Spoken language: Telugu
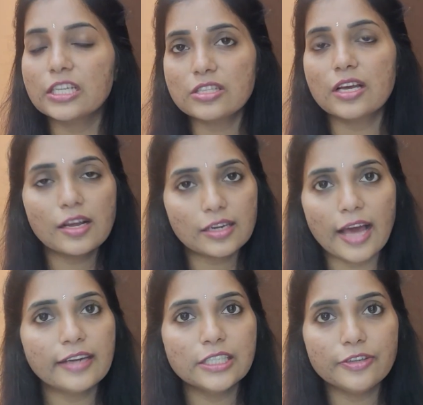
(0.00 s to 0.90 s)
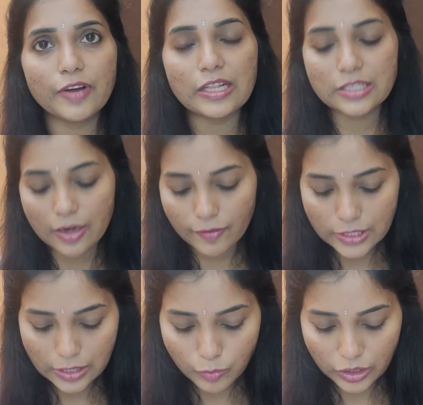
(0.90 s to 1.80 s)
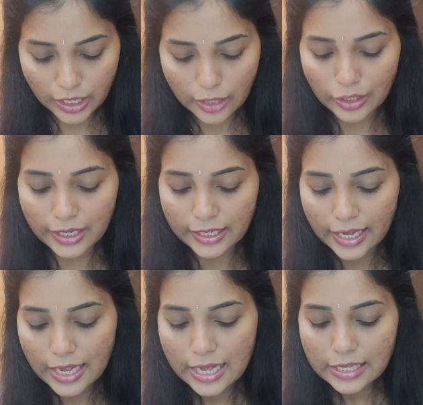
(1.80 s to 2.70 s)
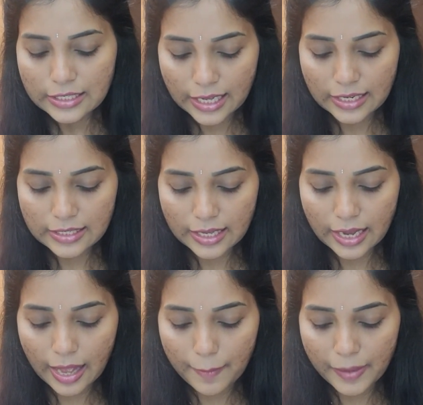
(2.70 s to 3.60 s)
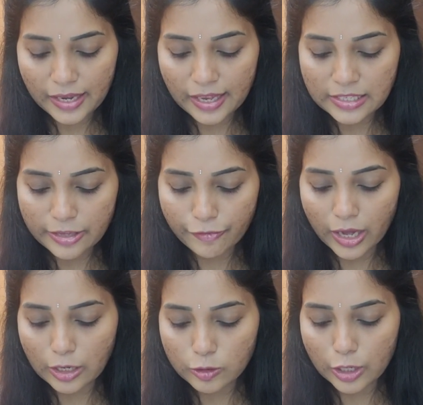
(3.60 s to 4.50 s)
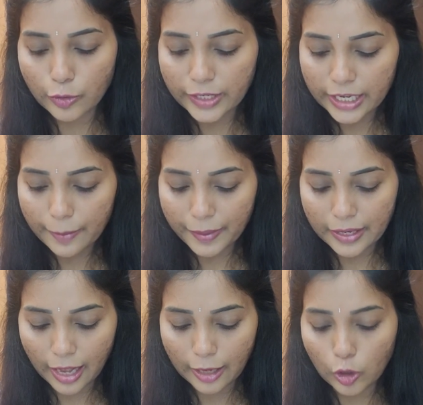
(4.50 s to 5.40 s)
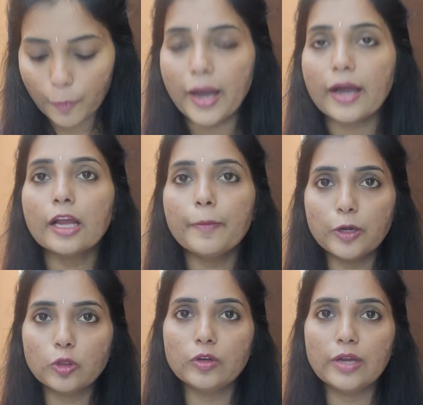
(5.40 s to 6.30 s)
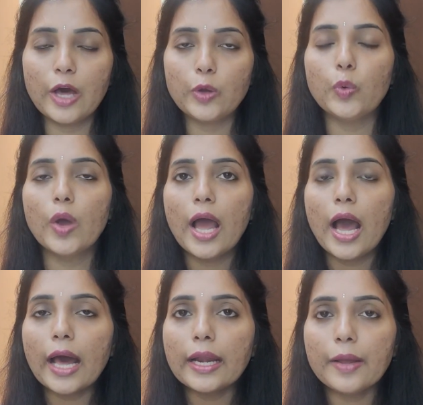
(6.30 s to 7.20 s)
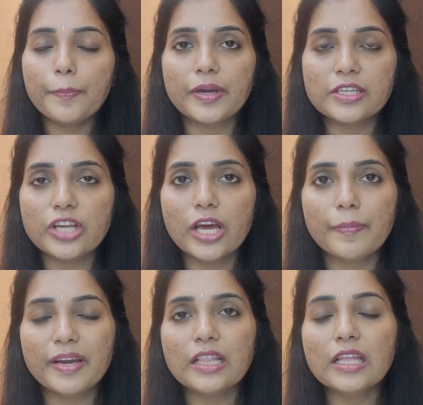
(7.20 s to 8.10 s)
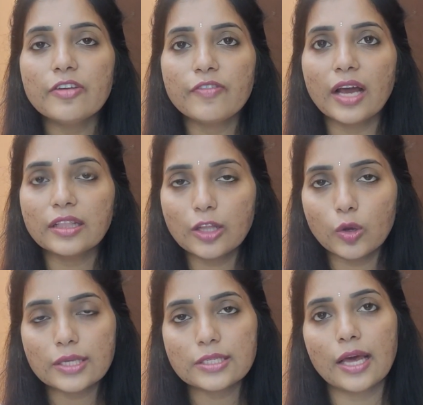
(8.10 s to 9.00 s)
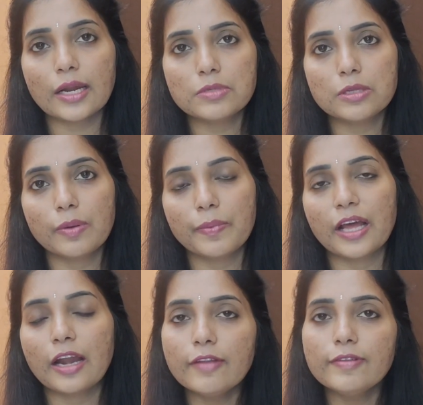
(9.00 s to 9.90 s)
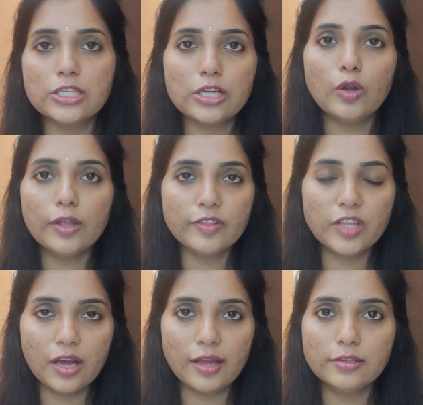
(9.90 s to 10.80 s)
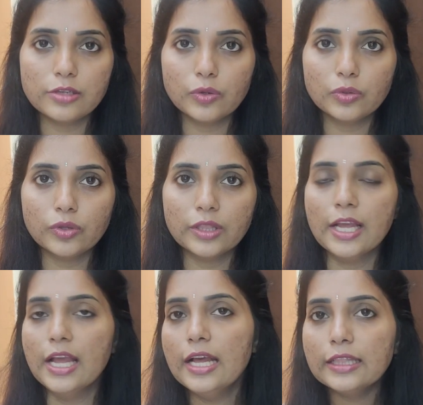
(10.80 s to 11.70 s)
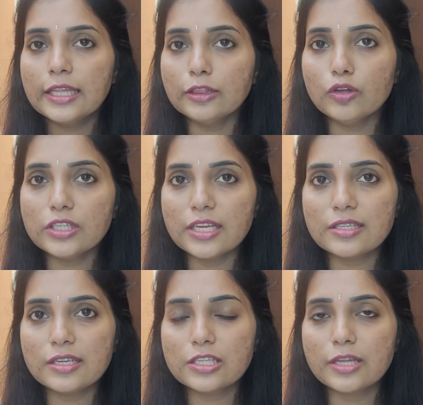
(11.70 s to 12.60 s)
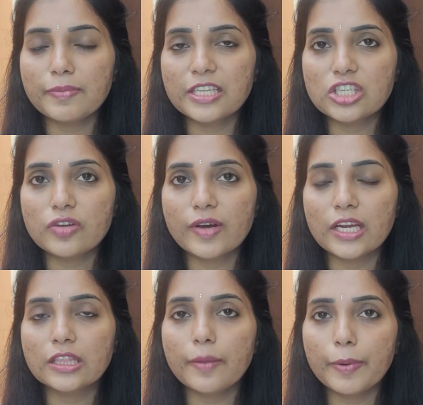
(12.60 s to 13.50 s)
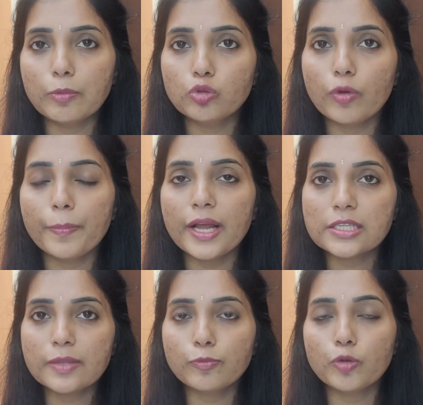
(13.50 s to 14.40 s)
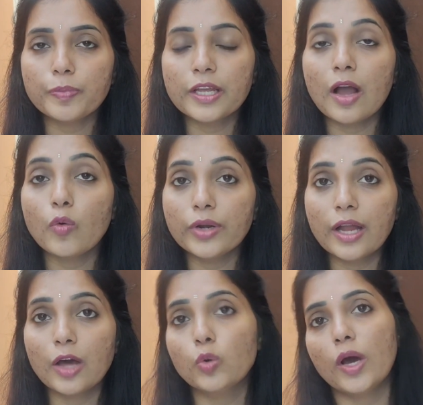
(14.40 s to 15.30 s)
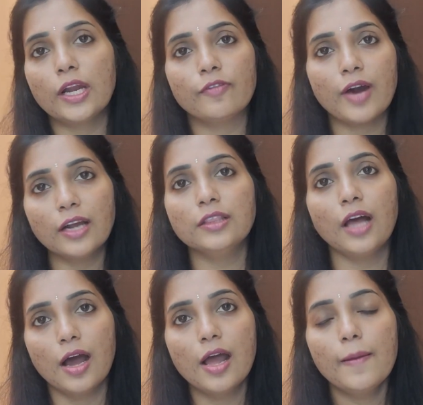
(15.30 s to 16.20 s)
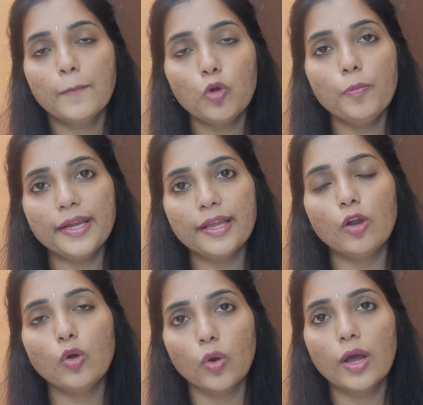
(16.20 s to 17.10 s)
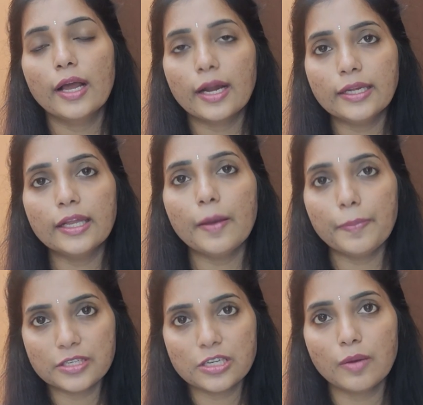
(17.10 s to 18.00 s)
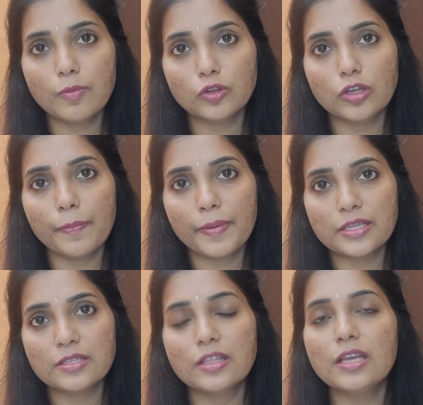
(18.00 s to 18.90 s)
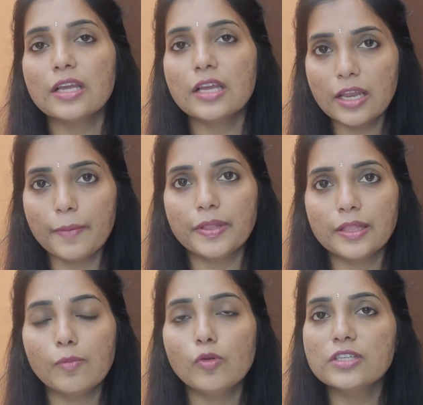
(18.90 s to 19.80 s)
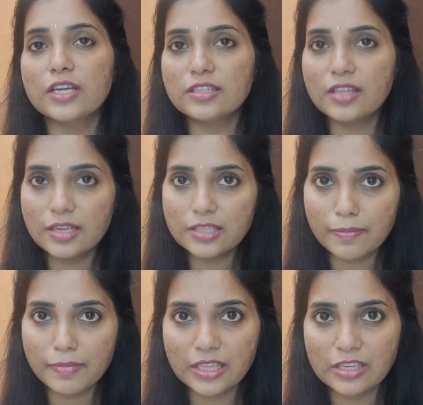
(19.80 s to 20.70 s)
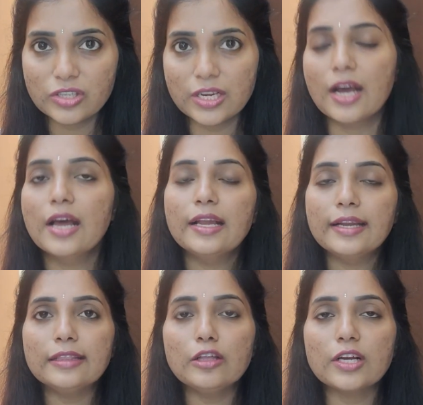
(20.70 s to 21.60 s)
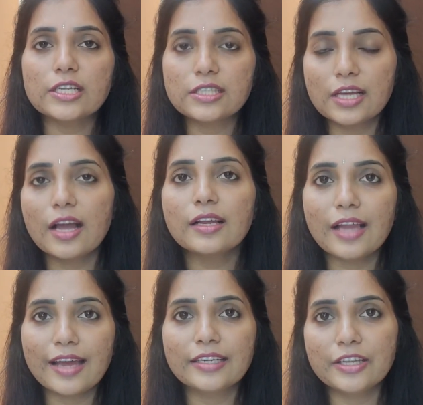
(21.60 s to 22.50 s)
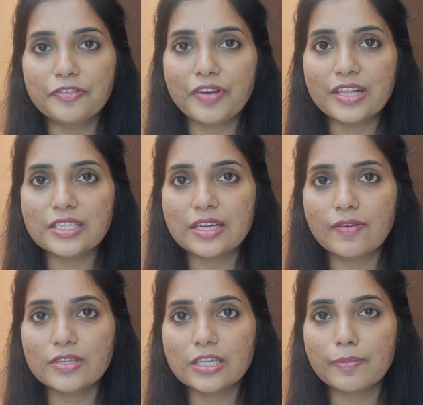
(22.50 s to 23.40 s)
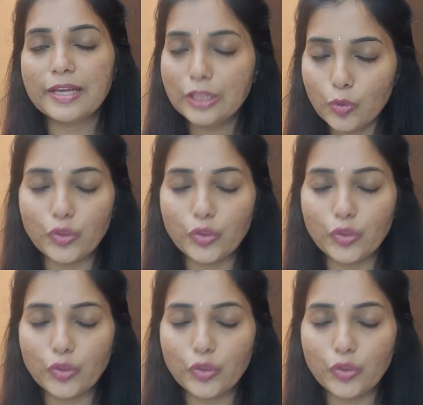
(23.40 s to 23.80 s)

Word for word: ఖచ్చితంగా క్లారిటీ ఇవ్వాల్సిన అవసరం ఉంది ఎందుకంటే జనసేన ఎమ్మెల్యేల సిఫారసులను టీడీపీ నాయకులు పక్కన పెడుతున్నారు అన్న ప్రచారం అనేది ఈ వార్త యొక్క సారాంశం అనమాట అన్ని విషయాల్లో ఈ విధంగానే జరుగుతోంది దీంతో జనసేనకు సంబంధించిన వాళ్ళంతా ప్రభుత్వంపై అసంతృప్తిగా ఉన్నారు అన్న వార్త బ్లూ మీడియాలో గట్టిగా ప్రచారం అవుతున్న పరిస్థితి ఈ నేపథ్యంలో జనసేనకు సంబంధించిన నేతలు ఖచ్చితంగా క్లారిటీ ఇవ్వాల్సిన అవసరం అయితే